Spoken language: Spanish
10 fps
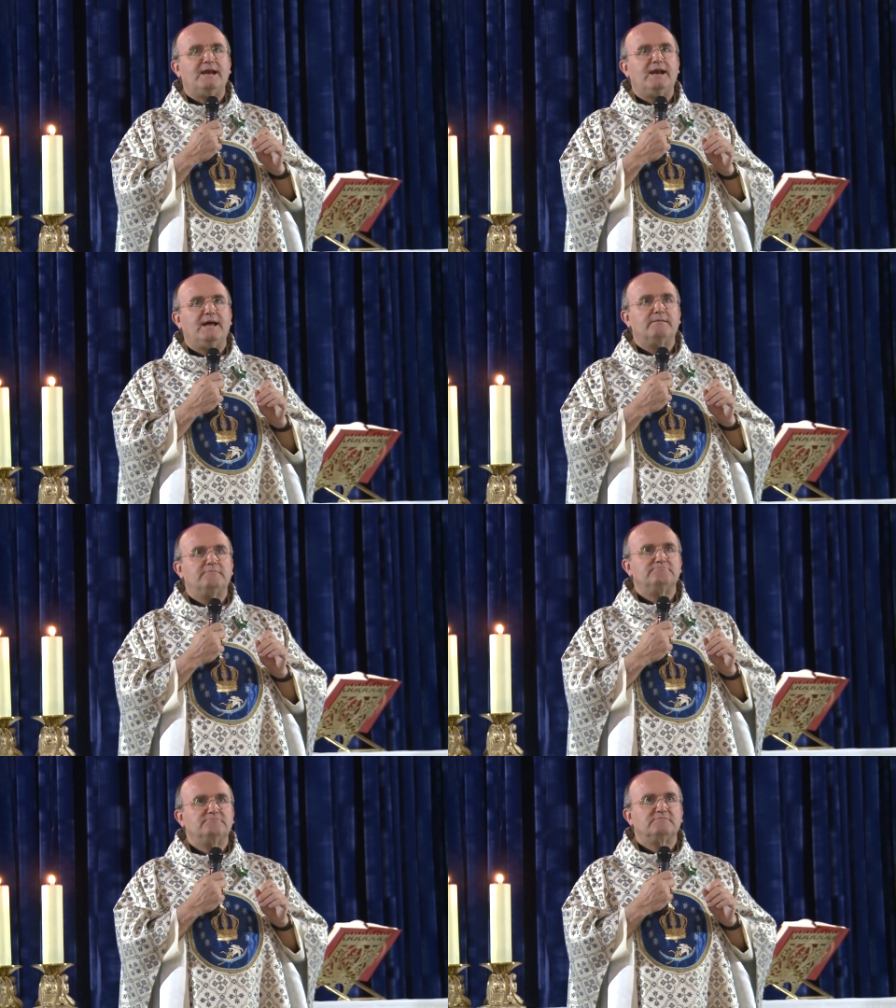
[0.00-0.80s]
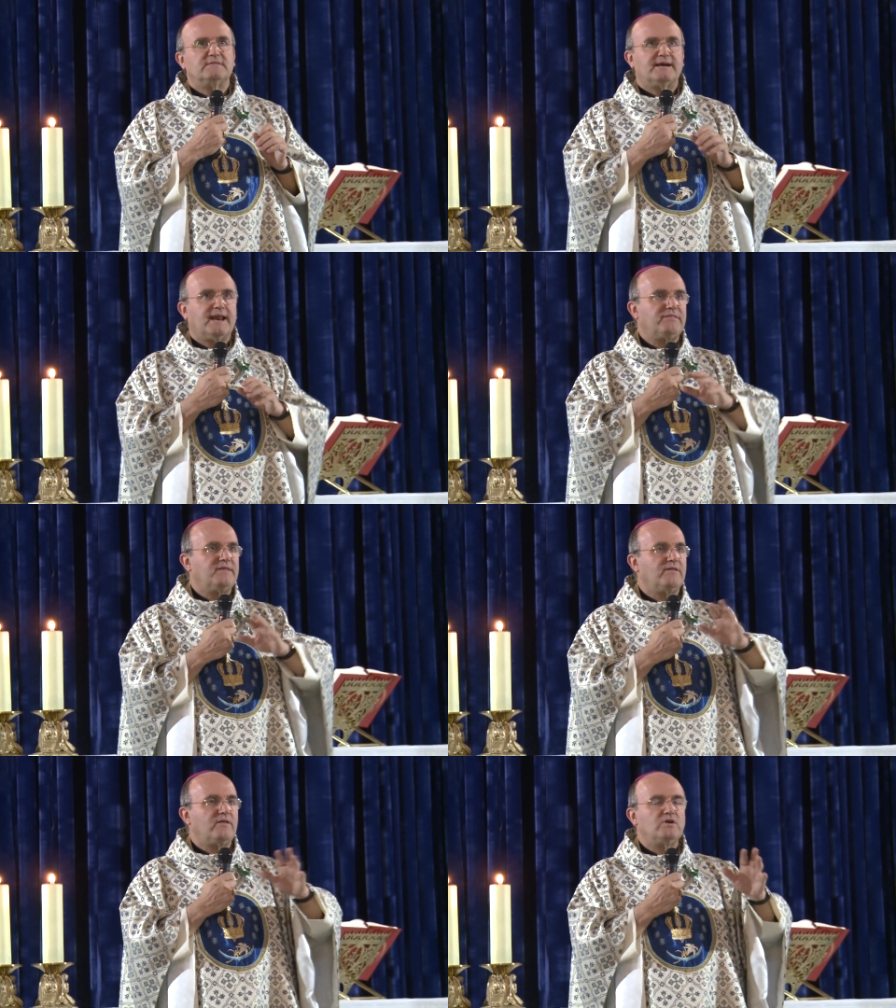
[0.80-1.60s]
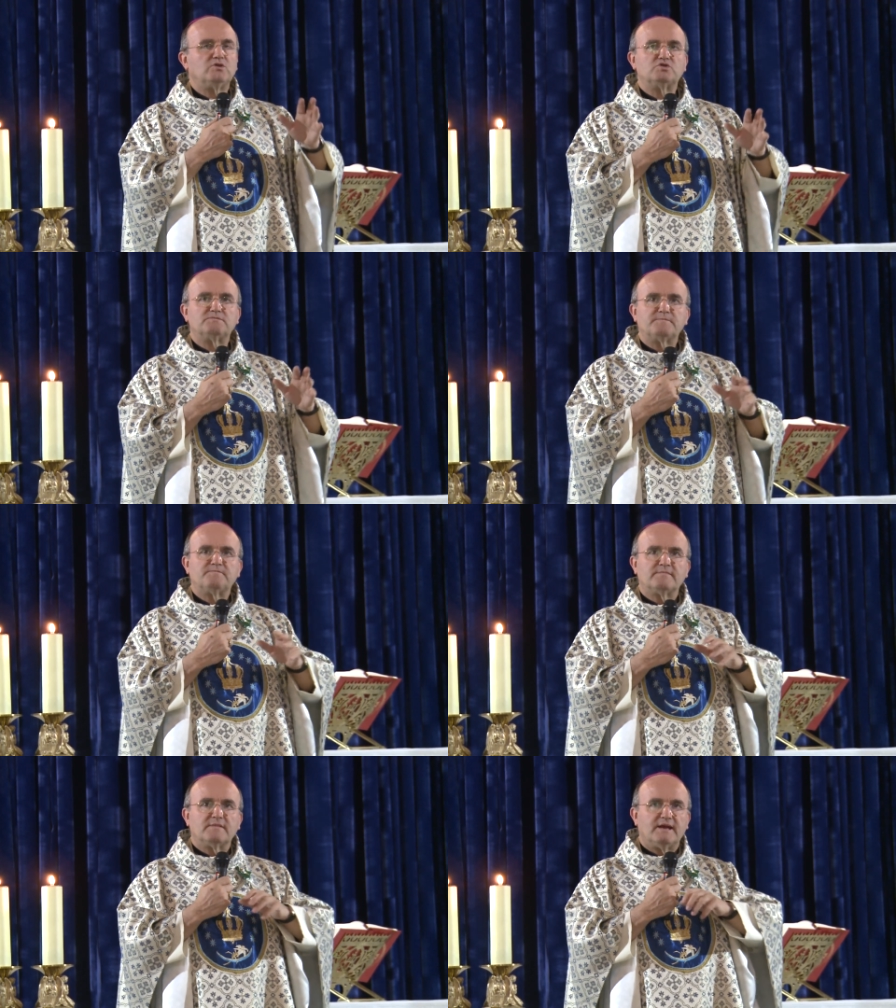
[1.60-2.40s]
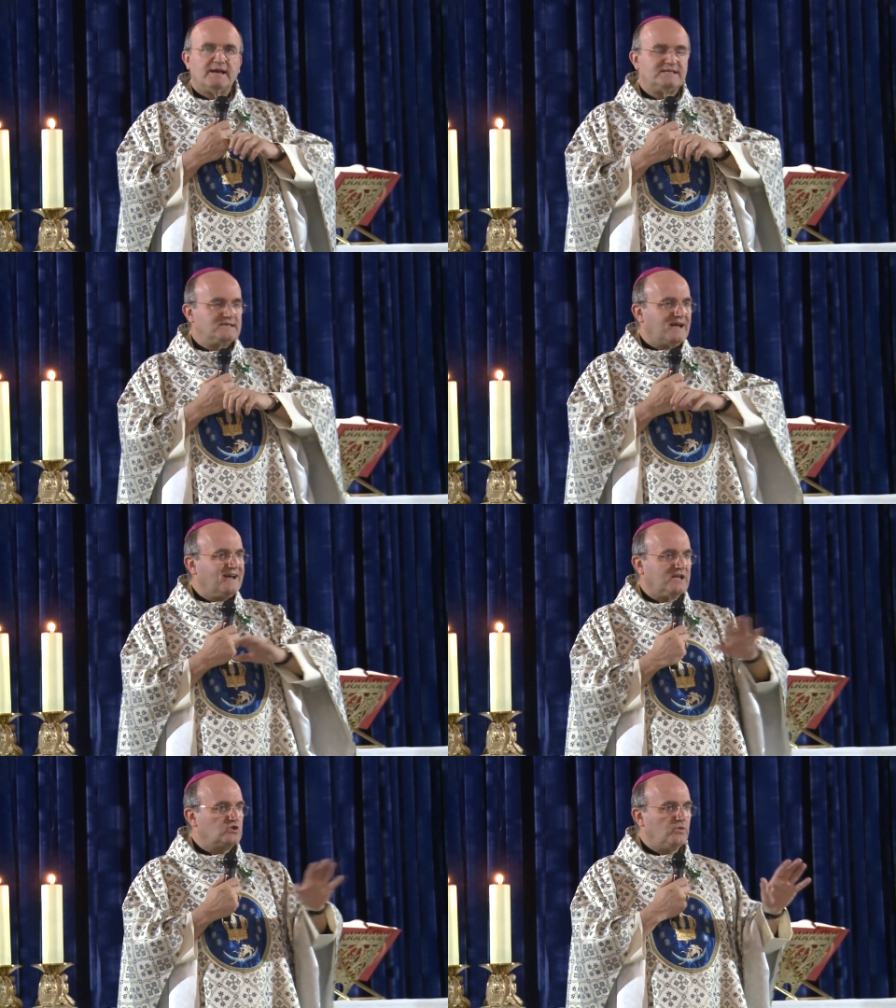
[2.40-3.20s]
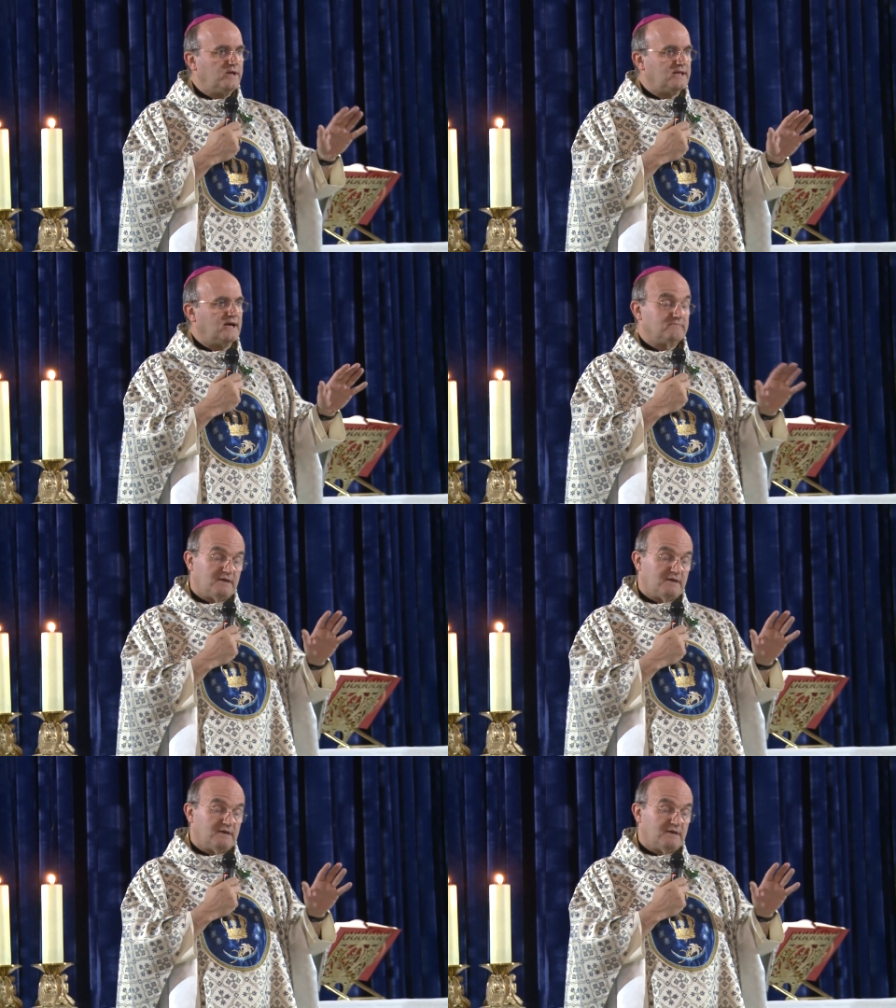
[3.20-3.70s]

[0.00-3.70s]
la gracia de Dios es gratuita.